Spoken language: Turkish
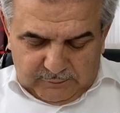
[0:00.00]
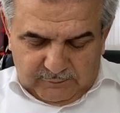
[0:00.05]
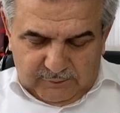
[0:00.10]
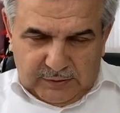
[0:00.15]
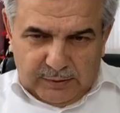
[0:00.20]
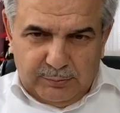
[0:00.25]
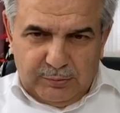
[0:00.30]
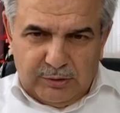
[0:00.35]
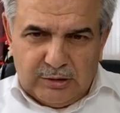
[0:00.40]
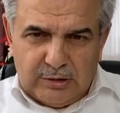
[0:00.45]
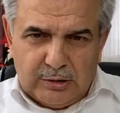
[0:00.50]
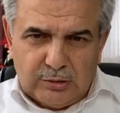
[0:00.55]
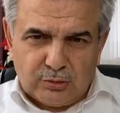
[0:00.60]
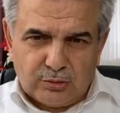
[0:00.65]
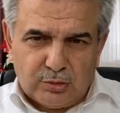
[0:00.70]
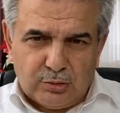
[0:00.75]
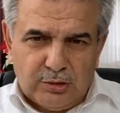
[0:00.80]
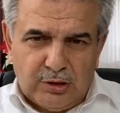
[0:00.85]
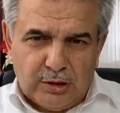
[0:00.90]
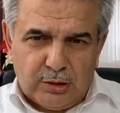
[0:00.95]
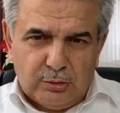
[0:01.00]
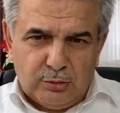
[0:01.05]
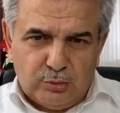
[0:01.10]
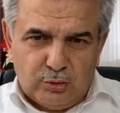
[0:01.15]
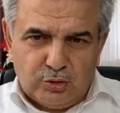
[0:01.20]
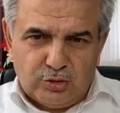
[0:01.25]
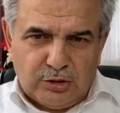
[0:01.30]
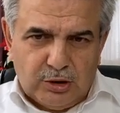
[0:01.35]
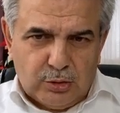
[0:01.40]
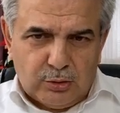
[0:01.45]
Ve bir de suların
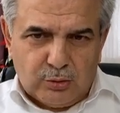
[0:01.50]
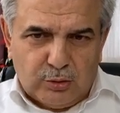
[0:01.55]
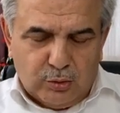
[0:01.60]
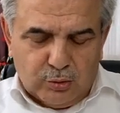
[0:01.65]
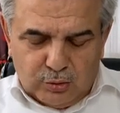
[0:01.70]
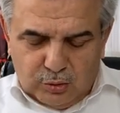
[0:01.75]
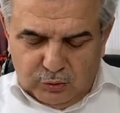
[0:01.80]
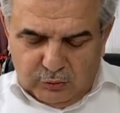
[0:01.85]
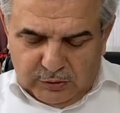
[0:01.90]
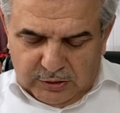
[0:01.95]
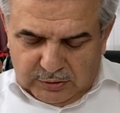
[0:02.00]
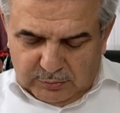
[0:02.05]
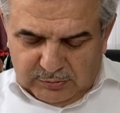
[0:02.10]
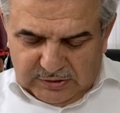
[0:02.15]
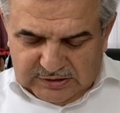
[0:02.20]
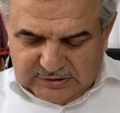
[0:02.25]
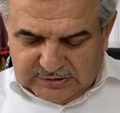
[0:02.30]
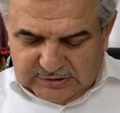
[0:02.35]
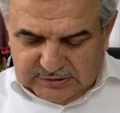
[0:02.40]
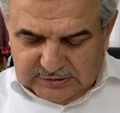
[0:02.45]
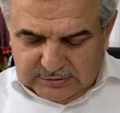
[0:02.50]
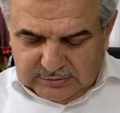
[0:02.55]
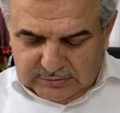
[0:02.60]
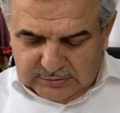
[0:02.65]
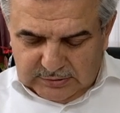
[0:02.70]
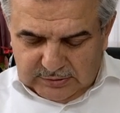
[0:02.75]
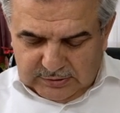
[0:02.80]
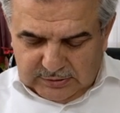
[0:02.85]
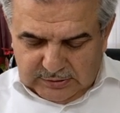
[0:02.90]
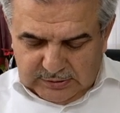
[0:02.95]
güzel koku vermesi
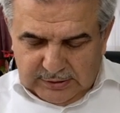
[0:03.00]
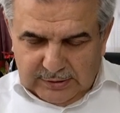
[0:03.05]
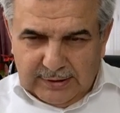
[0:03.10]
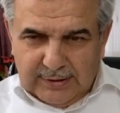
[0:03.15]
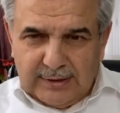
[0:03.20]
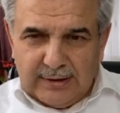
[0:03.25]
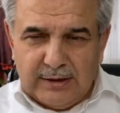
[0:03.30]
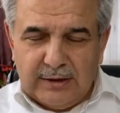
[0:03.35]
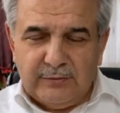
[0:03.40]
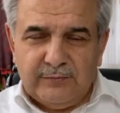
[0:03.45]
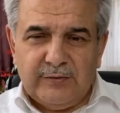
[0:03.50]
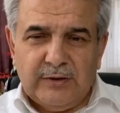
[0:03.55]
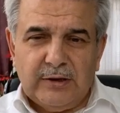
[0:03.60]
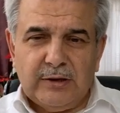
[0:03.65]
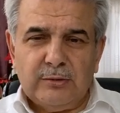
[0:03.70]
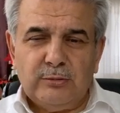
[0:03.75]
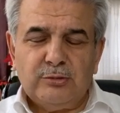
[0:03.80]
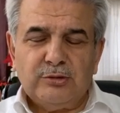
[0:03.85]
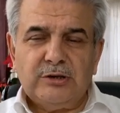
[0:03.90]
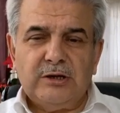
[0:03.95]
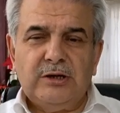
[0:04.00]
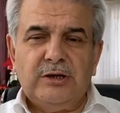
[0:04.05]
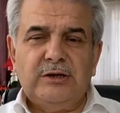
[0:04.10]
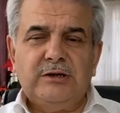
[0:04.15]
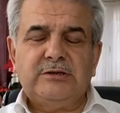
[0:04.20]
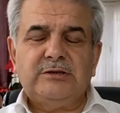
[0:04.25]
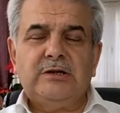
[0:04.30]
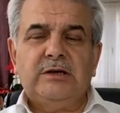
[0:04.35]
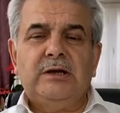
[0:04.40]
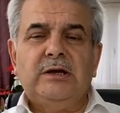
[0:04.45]
Efendimiz
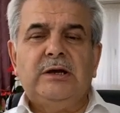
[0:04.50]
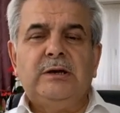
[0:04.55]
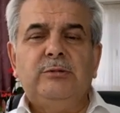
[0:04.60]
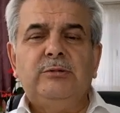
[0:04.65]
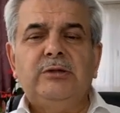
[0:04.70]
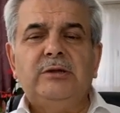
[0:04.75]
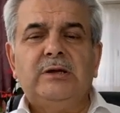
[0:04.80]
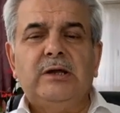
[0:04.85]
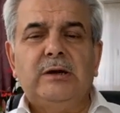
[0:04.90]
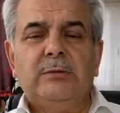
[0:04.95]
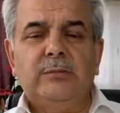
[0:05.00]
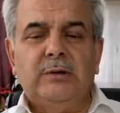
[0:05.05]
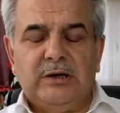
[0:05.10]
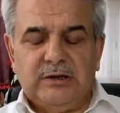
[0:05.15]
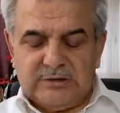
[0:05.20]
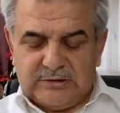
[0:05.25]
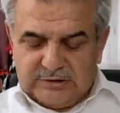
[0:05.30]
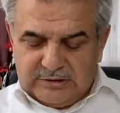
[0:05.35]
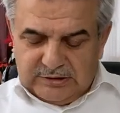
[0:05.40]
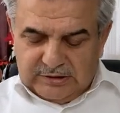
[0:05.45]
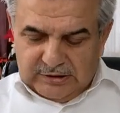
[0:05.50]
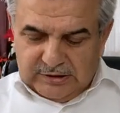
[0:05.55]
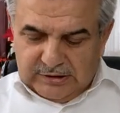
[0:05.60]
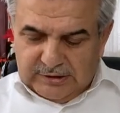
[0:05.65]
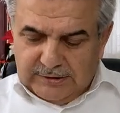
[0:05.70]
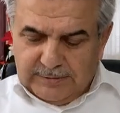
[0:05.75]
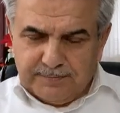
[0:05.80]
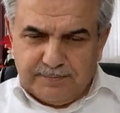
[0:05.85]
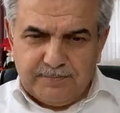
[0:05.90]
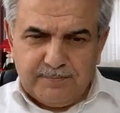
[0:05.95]
Aleyhisselam'ın
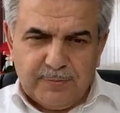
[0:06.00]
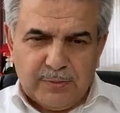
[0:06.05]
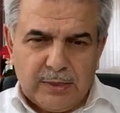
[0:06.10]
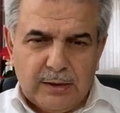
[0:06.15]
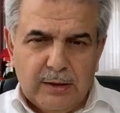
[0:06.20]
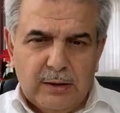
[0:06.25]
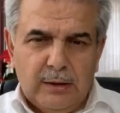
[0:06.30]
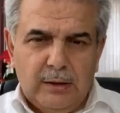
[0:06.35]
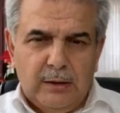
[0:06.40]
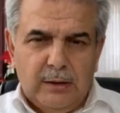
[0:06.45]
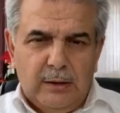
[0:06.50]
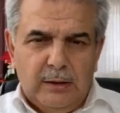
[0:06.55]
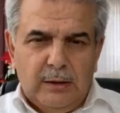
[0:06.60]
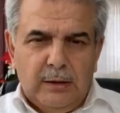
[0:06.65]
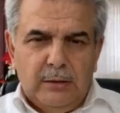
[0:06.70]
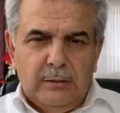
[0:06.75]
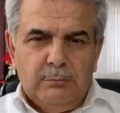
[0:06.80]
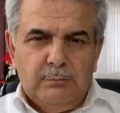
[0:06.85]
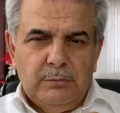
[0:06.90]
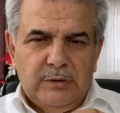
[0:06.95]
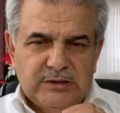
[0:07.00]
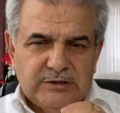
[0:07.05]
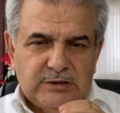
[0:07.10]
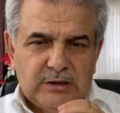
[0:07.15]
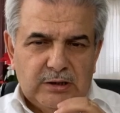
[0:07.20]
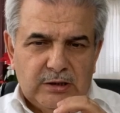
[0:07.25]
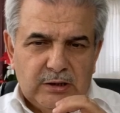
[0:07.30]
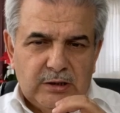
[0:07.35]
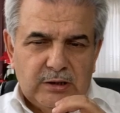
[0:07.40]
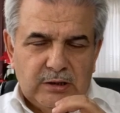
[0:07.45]
temasıyla
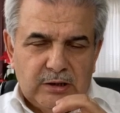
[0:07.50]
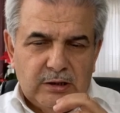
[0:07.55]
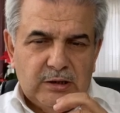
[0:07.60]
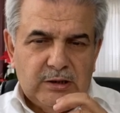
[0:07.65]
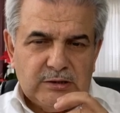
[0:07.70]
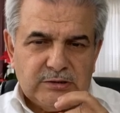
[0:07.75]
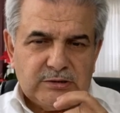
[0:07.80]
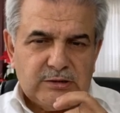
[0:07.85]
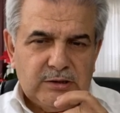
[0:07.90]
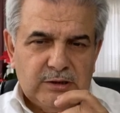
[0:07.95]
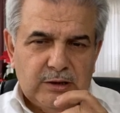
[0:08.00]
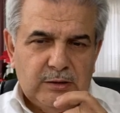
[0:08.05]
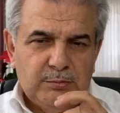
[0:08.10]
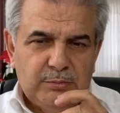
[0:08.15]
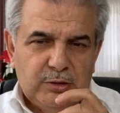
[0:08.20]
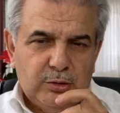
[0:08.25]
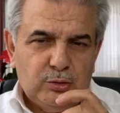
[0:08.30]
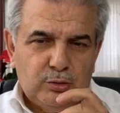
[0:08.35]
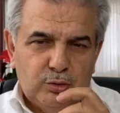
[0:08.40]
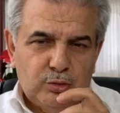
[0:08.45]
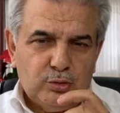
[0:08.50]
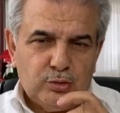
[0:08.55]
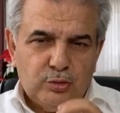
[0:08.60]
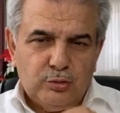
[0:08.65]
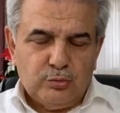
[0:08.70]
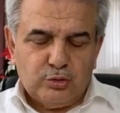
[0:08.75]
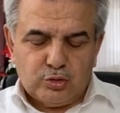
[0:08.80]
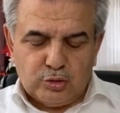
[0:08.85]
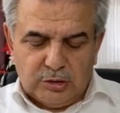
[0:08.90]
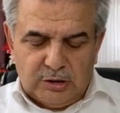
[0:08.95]
mesela ağzına bir
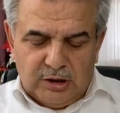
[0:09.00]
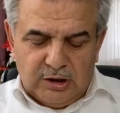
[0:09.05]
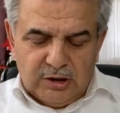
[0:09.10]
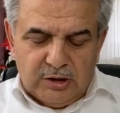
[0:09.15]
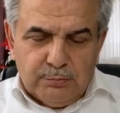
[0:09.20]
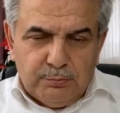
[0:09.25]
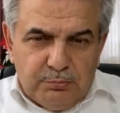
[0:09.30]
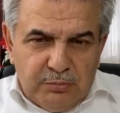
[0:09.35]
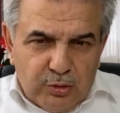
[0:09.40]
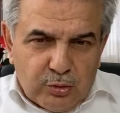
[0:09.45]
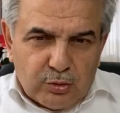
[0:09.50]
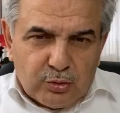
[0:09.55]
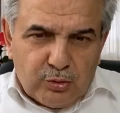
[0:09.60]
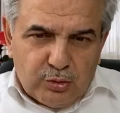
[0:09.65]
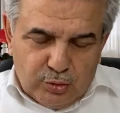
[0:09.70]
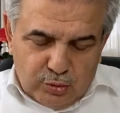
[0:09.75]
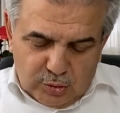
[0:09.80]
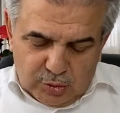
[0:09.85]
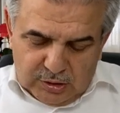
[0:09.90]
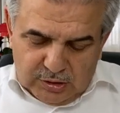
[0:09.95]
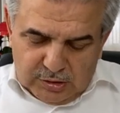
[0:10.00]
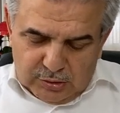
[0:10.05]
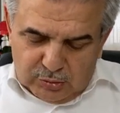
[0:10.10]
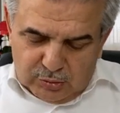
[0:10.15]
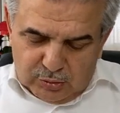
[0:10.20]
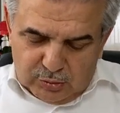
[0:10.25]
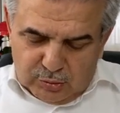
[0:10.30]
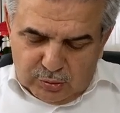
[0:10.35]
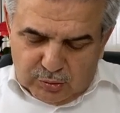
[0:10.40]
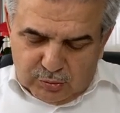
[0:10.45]
yudum su alıp bir kuyuya
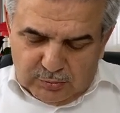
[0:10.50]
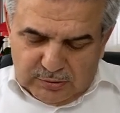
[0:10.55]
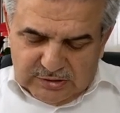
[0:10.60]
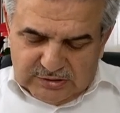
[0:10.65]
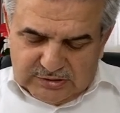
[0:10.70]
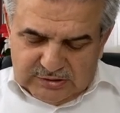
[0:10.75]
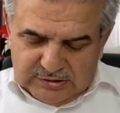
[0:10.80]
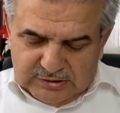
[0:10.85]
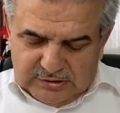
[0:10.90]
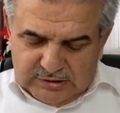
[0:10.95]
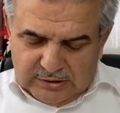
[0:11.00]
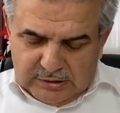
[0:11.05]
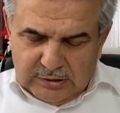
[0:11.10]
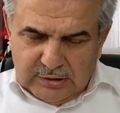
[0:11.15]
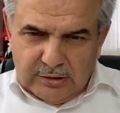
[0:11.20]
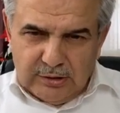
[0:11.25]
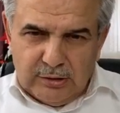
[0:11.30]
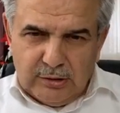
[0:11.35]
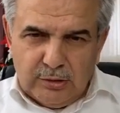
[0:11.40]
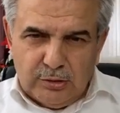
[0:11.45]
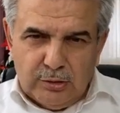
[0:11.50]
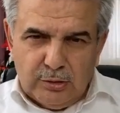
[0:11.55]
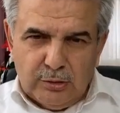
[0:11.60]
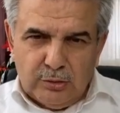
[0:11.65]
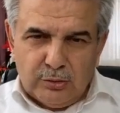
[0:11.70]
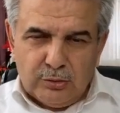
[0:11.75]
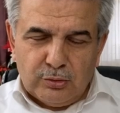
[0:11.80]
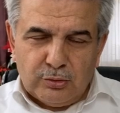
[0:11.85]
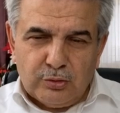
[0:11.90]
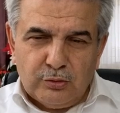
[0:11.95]
tükürmesiyle
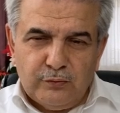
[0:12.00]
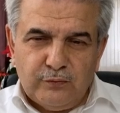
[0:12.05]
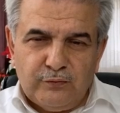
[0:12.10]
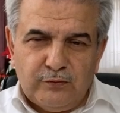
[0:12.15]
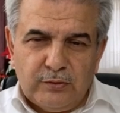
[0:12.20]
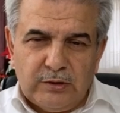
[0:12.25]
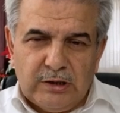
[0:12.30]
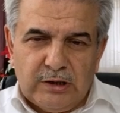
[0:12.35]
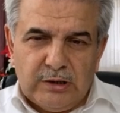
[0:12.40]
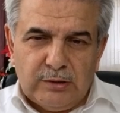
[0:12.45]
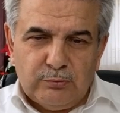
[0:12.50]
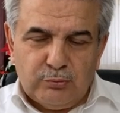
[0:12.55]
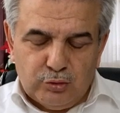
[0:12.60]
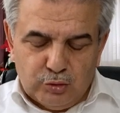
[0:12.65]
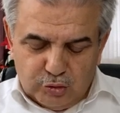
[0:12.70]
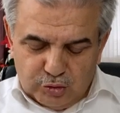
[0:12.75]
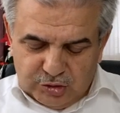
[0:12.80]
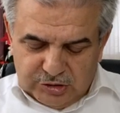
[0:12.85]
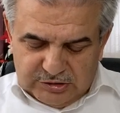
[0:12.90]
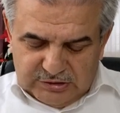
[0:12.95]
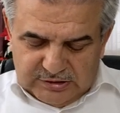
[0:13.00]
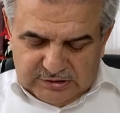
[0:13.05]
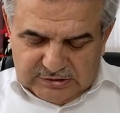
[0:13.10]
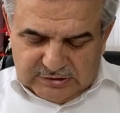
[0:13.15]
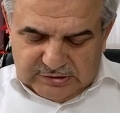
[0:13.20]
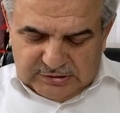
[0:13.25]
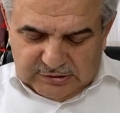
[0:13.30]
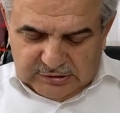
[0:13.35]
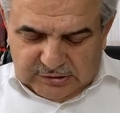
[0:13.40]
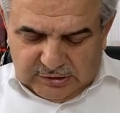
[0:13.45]
tüfle
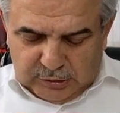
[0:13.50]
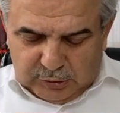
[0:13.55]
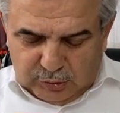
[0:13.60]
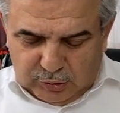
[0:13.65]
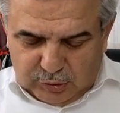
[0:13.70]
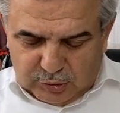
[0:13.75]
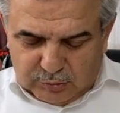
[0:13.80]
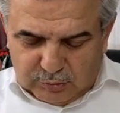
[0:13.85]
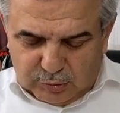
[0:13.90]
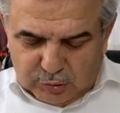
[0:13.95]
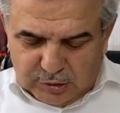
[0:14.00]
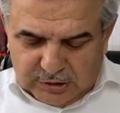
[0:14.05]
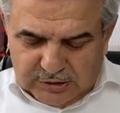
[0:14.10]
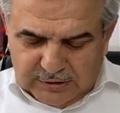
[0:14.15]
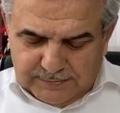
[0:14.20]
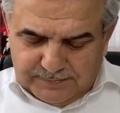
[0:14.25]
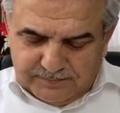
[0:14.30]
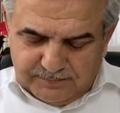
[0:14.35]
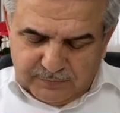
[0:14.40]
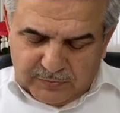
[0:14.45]
mucizesi deniyor buna.